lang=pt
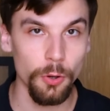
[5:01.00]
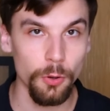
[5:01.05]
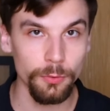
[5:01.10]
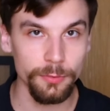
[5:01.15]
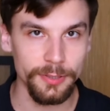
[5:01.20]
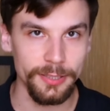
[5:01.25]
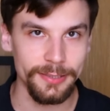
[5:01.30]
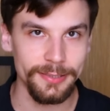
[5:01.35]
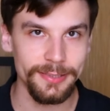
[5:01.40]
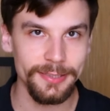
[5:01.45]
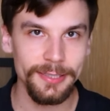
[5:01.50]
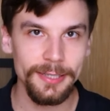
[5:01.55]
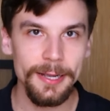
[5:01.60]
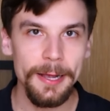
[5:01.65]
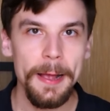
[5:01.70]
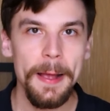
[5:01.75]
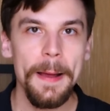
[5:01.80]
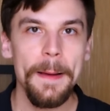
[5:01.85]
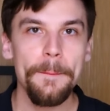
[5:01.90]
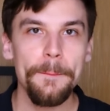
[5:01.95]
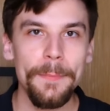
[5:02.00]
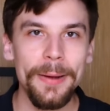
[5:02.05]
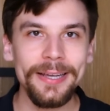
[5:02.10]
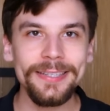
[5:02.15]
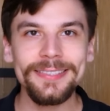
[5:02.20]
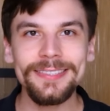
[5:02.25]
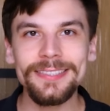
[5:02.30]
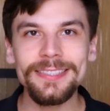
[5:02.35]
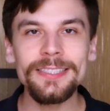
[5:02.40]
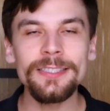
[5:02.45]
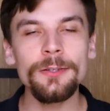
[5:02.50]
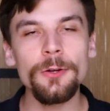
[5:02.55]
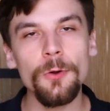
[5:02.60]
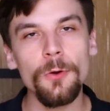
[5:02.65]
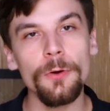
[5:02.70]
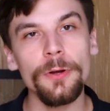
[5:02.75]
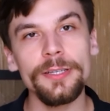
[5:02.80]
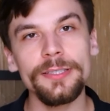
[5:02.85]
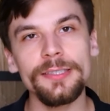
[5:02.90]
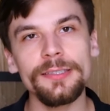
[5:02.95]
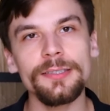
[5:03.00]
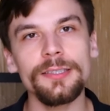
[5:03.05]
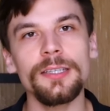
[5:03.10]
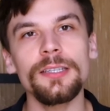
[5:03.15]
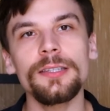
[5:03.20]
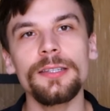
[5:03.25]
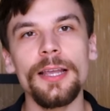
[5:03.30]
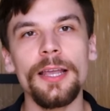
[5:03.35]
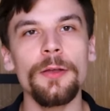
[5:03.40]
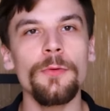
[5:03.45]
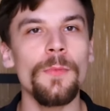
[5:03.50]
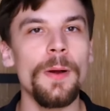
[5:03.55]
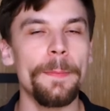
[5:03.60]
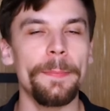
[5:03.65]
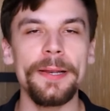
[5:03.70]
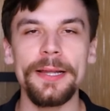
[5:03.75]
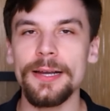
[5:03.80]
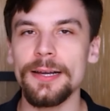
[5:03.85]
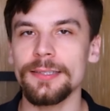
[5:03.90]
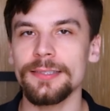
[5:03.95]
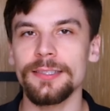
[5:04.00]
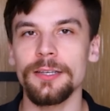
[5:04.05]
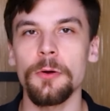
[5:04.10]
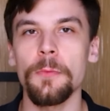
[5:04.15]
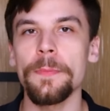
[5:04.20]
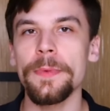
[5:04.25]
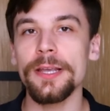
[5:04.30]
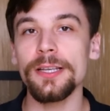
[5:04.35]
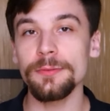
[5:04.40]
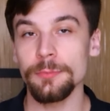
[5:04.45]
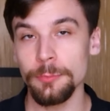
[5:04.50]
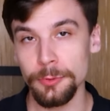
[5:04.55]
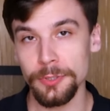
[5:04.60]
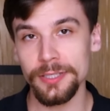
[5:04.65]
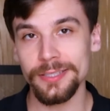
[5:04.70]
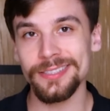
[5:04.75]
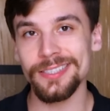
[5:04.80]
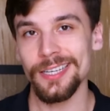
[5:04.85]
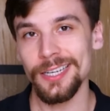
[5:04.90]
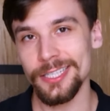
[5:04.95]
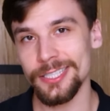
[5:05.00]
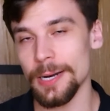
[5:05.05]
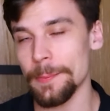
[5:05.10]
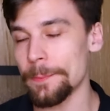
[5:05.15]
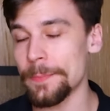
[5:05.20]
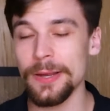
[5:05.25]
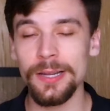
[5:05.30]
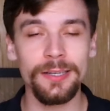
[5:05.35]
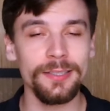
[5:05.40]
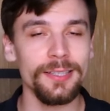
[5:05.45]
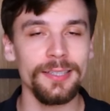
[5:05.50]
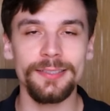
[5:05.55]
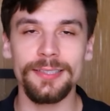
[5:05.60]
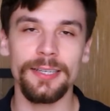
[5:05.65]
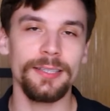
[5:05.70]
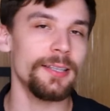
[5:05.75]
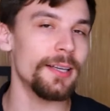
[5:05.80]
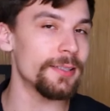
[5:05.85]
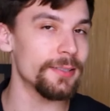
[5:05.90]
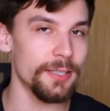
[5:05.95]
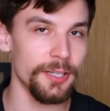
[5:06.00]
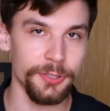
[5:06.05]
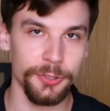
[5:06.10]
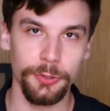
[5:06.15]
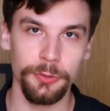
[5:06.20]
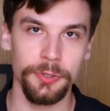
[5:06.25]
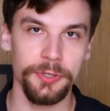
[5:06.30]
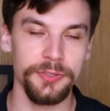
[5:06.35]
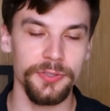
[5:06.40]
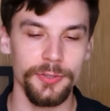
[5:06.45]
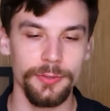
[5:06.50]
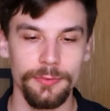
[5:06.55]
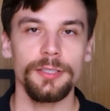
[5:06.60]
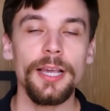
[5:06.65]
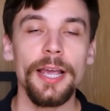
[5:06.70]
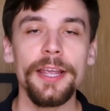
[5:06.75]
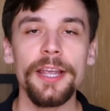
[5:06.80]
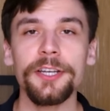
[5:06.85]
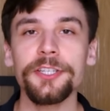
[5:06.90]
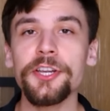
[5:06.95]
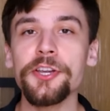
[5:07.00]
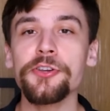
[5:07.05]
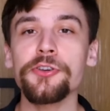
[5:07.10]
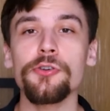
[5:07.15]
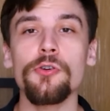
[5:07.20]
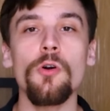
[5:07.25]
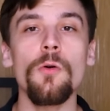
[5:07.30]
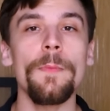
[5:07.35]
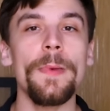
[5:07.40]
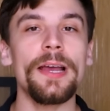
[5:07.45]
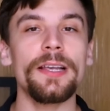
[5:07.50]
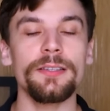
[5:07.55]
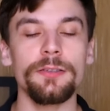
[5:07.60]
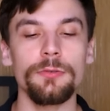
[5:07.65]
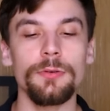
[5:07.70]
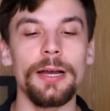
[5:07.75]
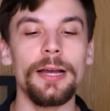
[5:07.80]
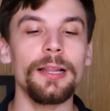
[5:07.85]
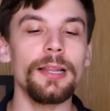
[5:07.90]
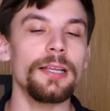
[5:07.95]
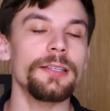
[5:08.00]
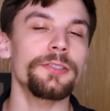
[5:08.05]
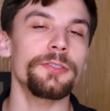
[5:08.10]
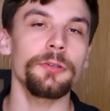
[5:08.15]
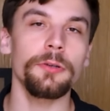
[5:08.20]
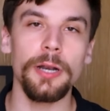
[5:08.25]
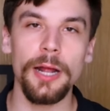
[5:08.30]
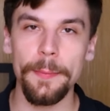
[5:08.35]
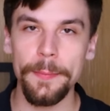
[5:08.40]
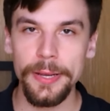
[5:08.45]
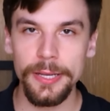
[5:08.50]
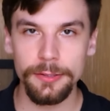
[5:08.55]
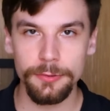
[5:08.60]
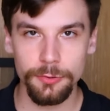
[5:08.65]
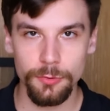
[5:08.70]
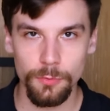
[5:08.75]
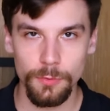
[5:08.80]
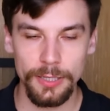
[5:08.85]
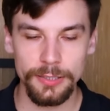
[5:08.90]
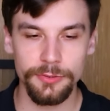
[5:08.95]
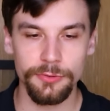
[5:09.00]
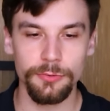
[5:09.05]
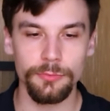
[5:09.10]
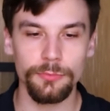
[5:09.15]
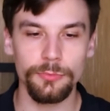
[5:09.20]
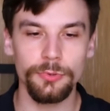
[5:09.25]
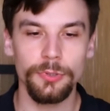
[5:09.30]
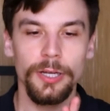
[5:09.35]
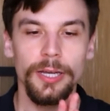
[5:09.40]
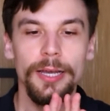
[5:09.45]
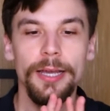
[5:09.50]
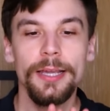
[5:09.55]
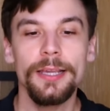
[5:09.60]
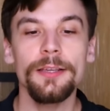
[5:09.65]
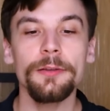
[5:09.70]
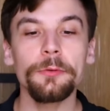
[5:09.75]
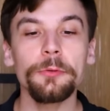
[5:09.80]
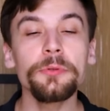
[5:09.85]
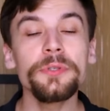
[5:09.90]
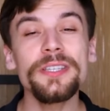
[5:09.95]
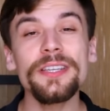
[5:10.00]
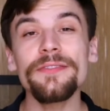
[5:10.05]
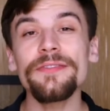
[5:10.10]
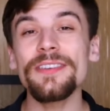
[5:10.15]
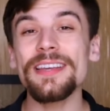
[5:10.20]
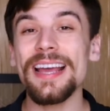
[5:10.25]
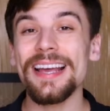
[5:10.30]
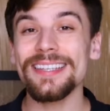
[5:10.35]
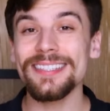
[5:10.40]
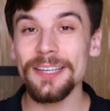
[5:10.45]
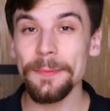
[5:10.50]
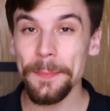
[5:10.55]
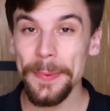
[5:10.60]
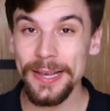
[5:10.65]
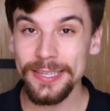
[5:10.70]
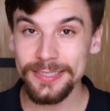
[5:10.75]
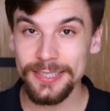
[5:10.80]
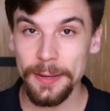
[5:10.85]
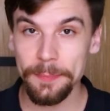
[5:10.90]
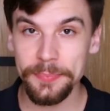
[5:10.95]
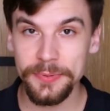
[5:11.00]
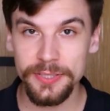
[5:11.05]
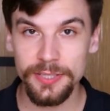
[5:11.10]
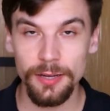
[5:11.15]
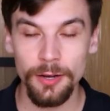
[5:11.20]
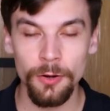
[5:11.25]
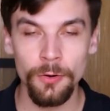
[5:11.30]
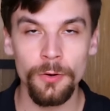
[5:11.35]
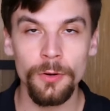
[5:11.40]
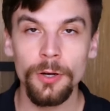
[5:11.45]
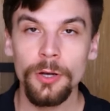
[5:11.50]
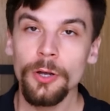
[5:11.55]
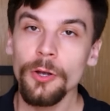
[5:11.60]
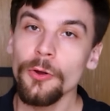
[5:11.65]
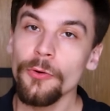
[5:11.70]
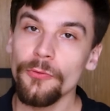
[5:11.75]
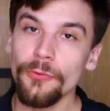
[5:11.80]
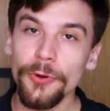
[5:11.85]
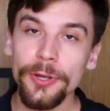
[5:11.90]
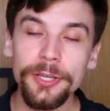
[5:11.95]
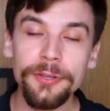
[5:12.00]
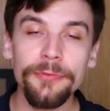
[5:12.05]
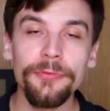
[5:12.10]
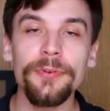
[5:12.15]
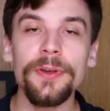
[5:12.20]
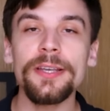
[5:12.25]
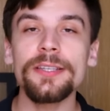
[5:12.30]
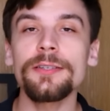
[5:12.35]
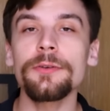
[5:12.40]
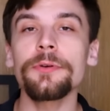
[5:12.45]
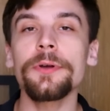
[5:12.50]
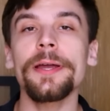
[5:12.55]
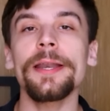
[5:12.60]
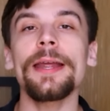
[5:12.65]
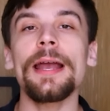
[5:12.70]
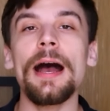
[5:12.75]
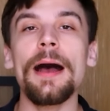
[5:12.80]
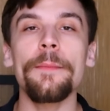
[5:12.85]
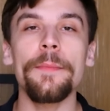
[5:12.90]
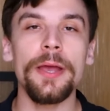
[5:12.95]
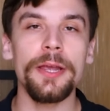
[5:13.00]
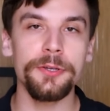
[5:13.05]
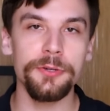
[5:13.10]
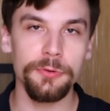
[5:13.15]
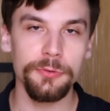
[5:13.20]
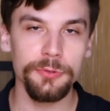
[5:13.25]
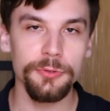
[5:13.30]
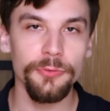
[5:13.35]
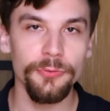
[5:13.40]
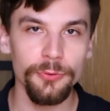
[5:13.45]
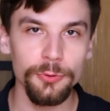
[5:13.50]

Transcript: soltas, mas sim coisas que têm uma aplicação, mesmo que seja apenas acertar as questões. E aí a gente começa um relacionamento com o assunto. Inclusive, essa percepção foi que fez eu criar Médicos do